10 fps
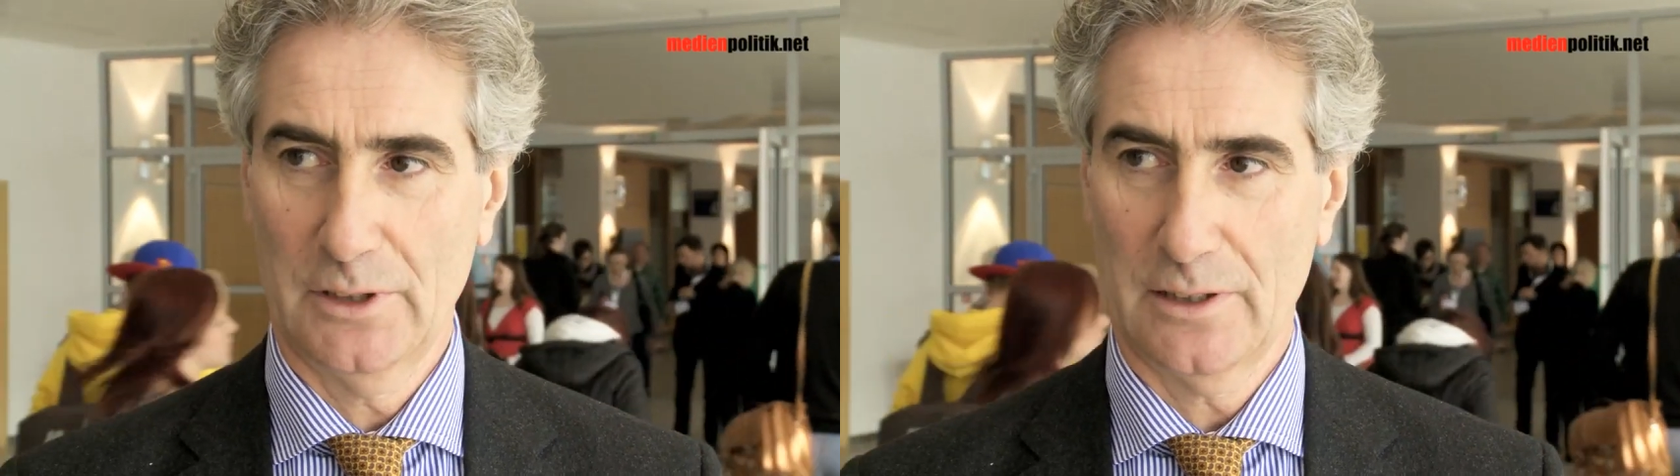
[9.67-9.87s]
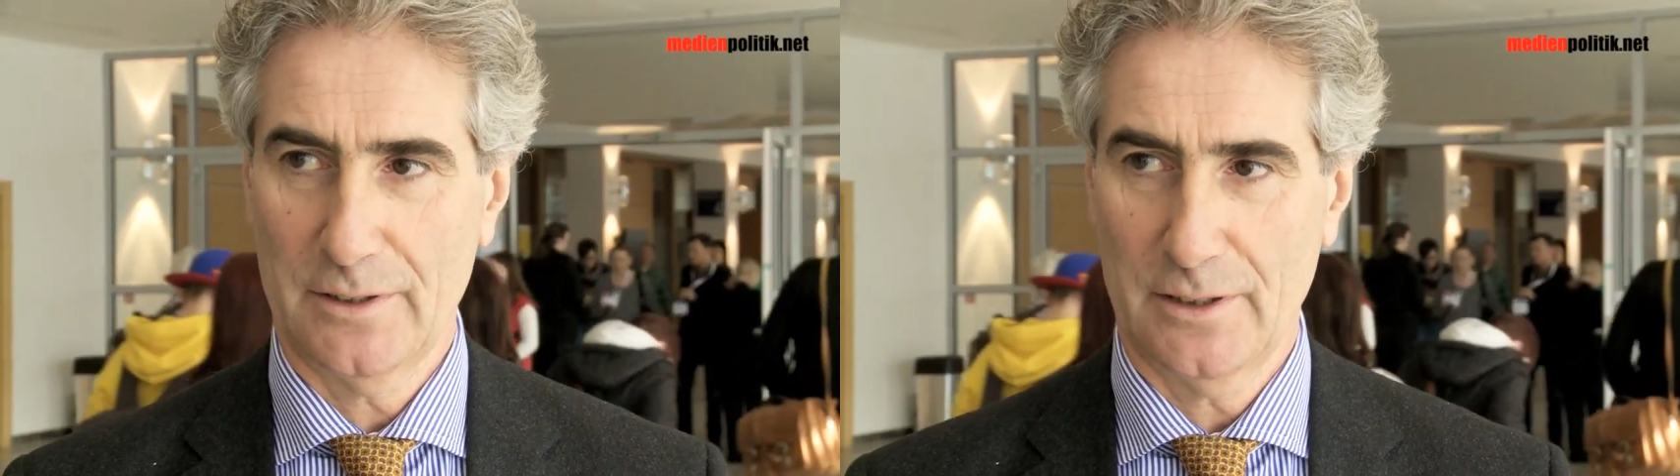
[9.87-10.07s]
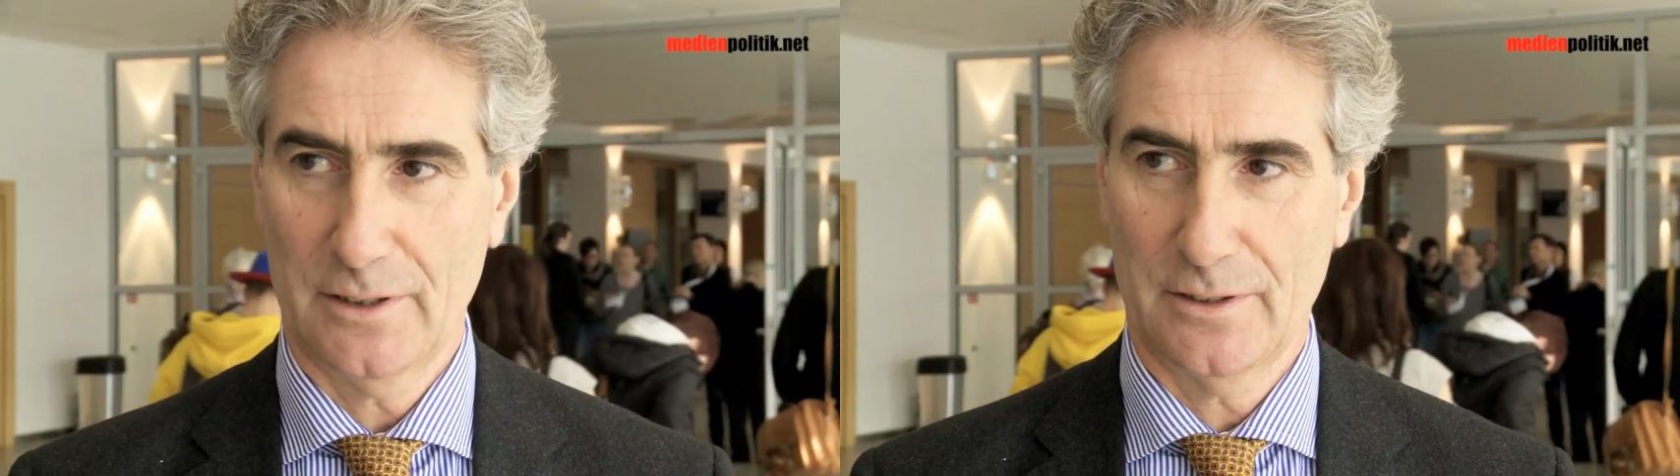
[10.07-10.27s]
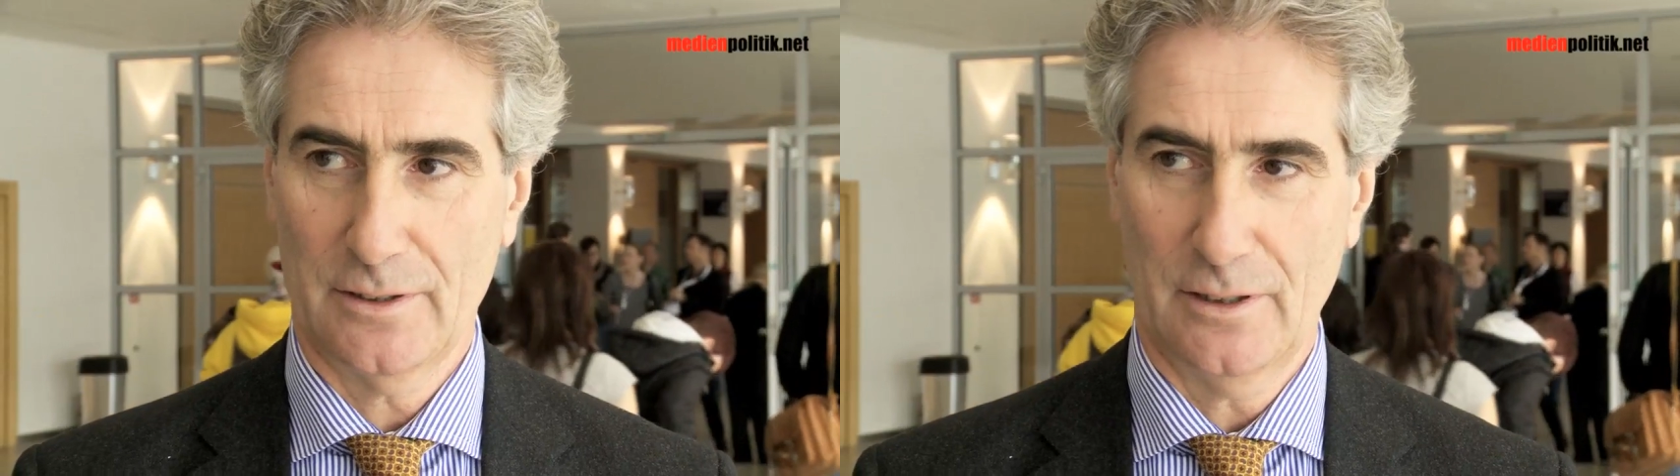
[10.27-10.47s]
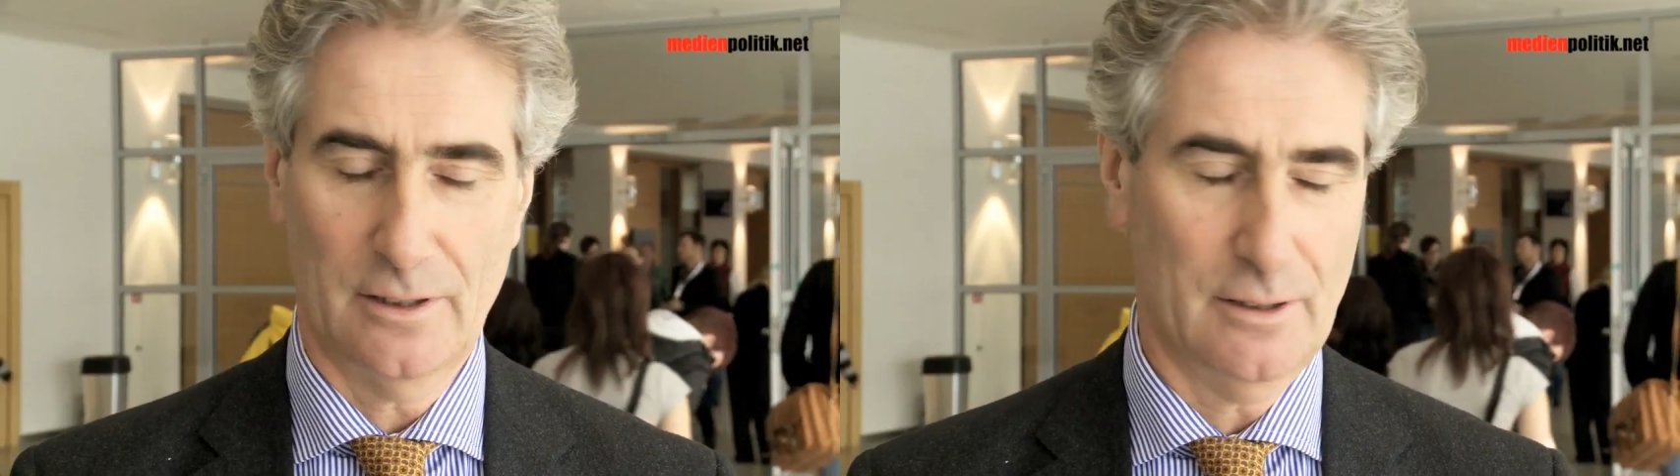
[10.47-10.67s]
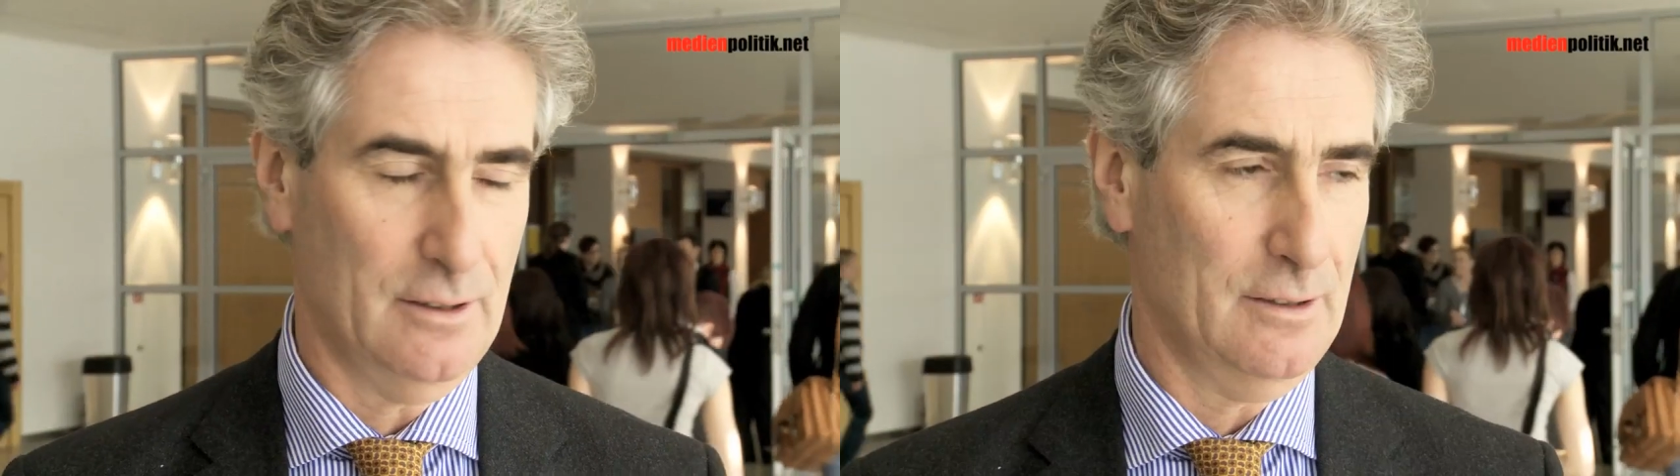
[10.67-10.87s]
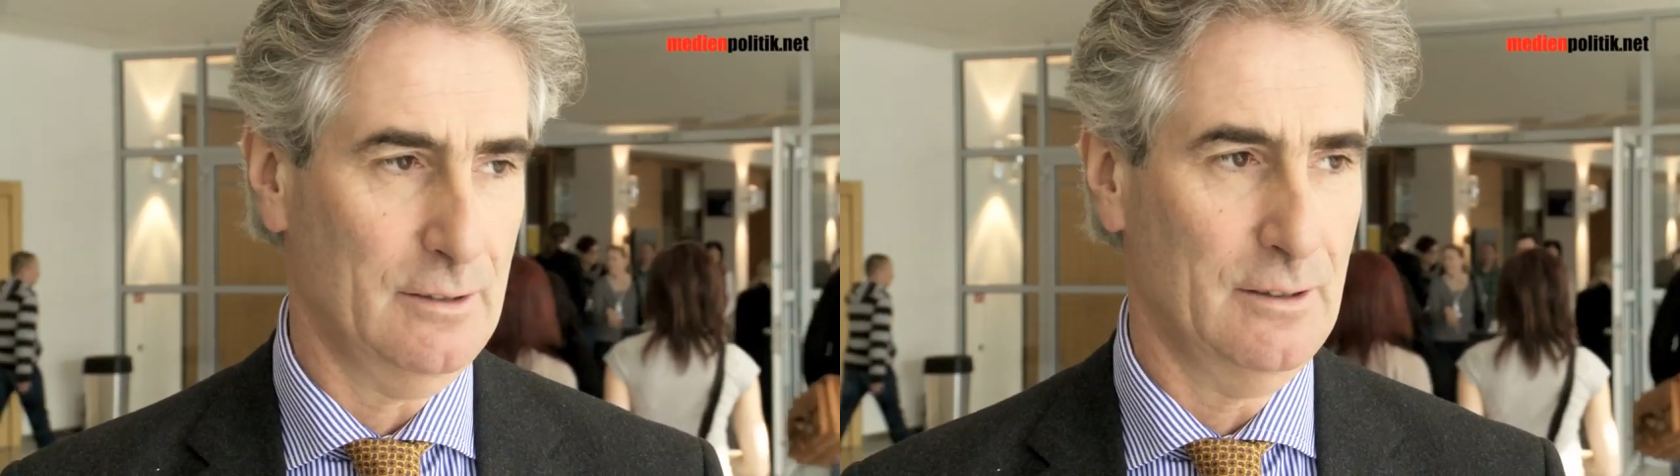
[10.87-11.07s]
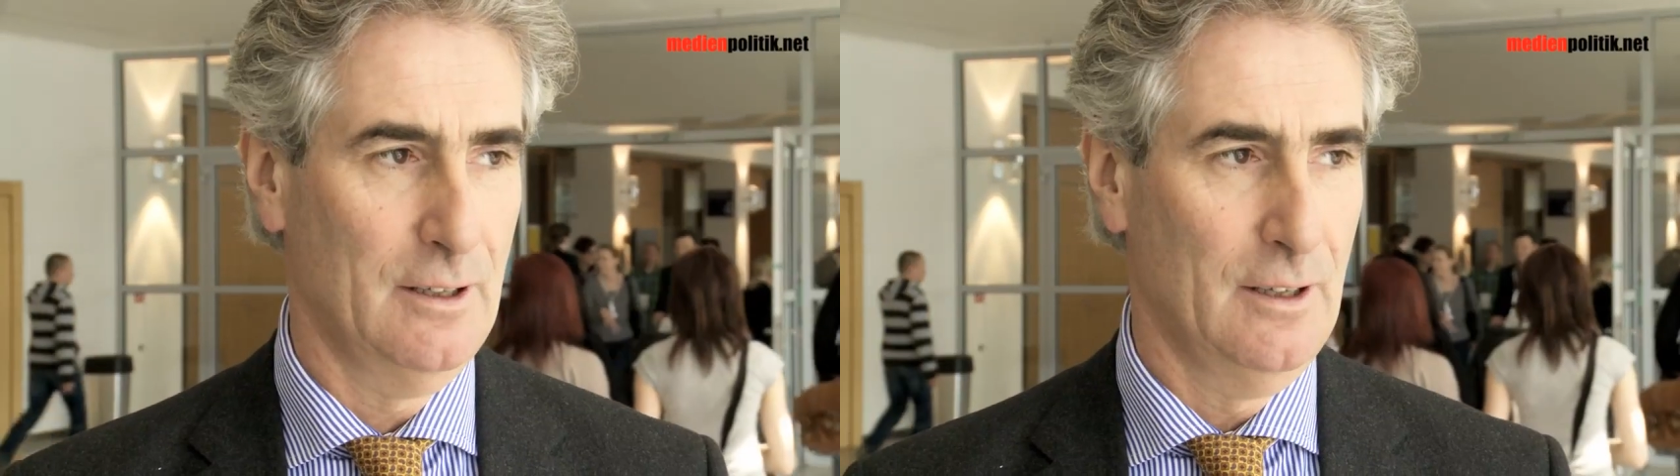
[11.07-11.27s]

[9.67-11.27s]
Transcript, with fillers: dass es äh,